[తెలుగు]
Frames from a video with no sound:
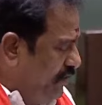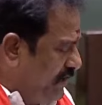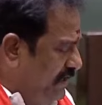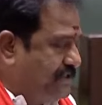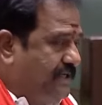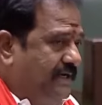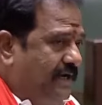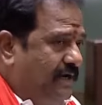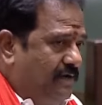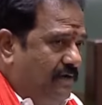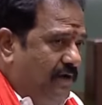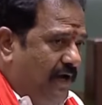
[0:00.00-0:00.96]
ఒక్క చిన్న
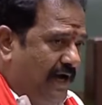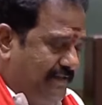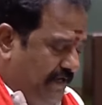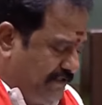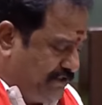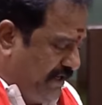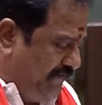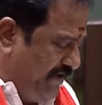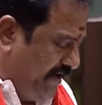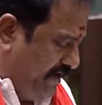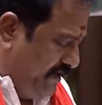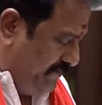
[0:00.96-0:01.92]
అధ్యక్షుల
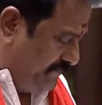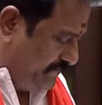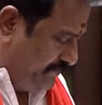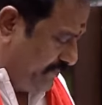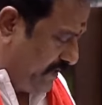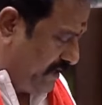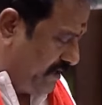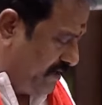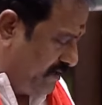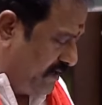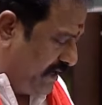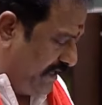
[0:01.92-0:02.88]
వారి
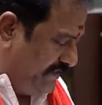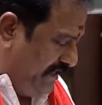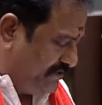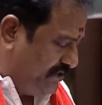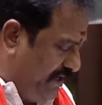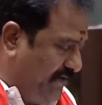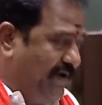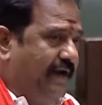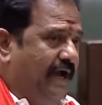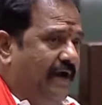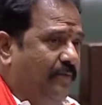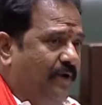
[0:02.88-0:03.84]
అధ్యక్షుల
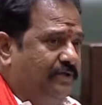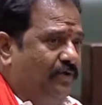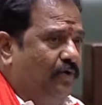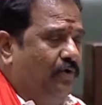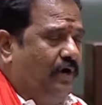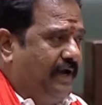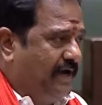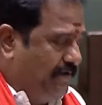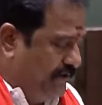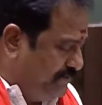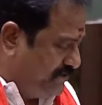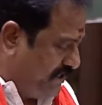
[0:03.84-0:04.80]
వారి అనుమతితో ఒక రెండు
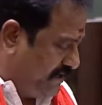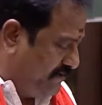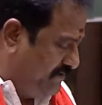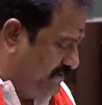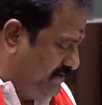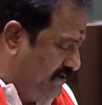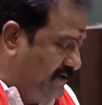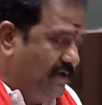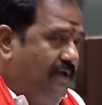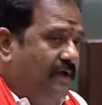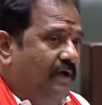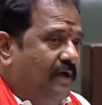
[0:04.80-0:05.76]
నిమిషాలు
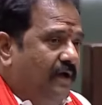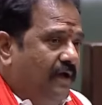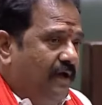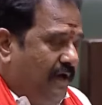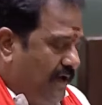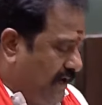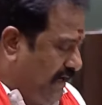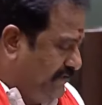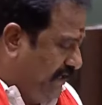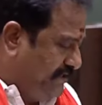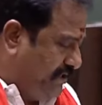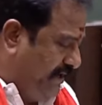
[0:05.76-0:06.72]

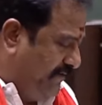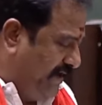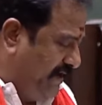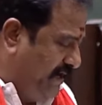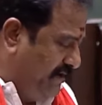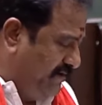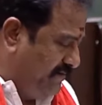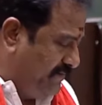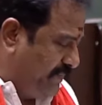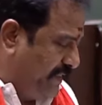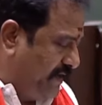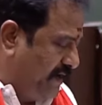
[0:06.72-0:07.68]
అధ్యక్షుల వారి
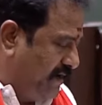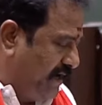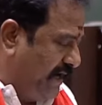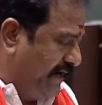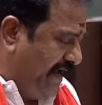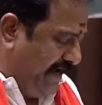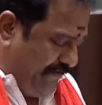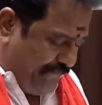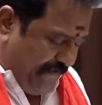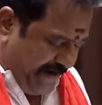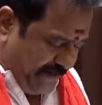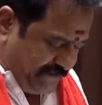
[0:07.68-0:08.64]
అట్లాగే
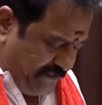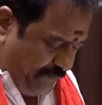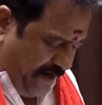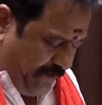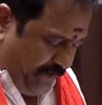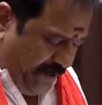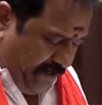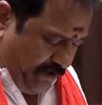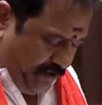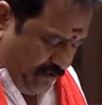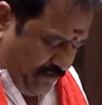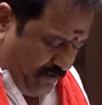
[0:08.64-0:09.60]
ఫారెస్ట్
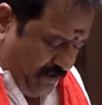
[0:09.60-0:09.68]
డిపార్ట్మెంట్లో